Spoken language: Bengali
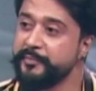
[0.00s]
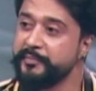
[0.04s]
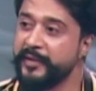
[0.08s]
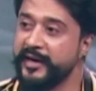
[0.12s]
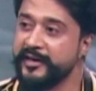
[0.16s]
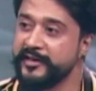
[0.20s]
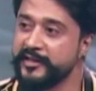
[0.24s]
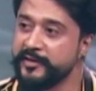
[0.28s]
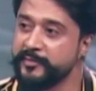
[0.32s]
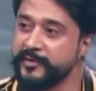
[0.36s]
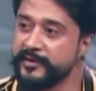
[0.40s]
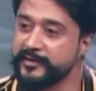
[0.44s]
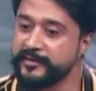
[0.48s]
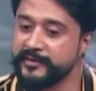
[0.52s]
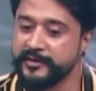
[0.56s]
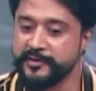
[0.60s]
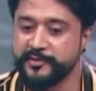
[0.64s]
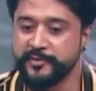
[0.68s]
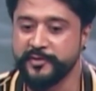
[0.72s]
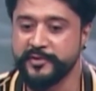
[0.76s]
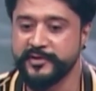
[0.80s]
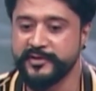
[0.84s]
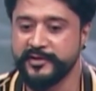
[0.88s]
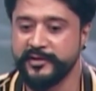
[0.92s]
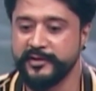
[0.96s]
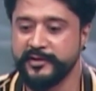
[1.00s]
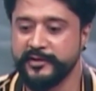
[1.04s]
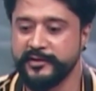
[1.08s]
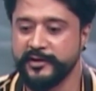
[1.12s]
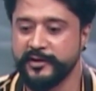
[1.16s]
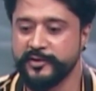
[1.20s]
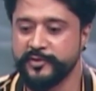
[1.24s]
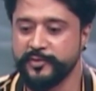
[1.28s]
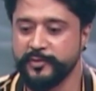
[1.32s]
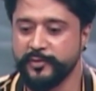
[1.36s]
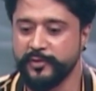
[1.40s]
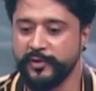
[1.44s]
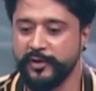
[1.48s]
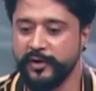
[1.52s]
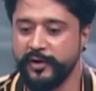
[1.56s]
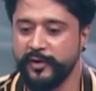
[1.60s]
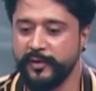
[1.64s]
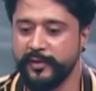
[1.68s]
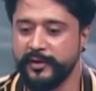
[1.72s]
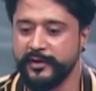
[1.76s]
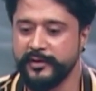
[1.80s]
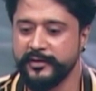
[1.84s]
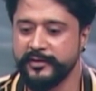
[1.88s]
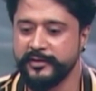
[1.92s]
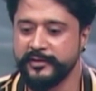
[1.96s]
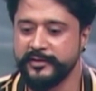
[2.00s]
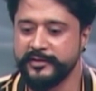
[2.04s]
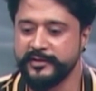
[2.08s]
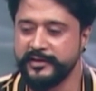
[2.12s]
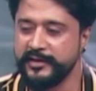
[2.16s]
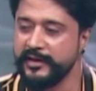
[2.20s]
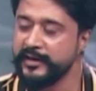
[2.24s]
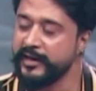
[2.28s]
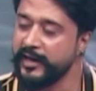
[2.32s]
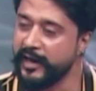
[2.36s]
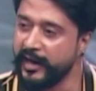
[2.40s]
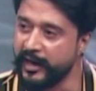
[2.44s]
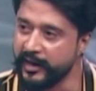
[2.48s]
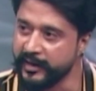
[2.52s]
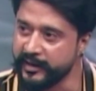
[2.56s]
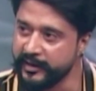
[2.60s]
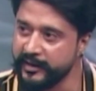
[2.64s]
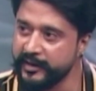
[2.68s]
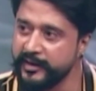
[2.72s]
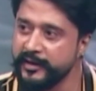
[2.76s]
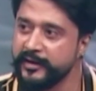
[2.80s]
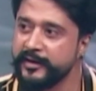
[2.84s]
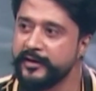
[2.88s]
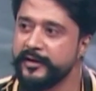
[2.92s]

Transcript: প্যান্ডামিক সিচুয়েশনটা শুরু হওয়ার ঠিক আগে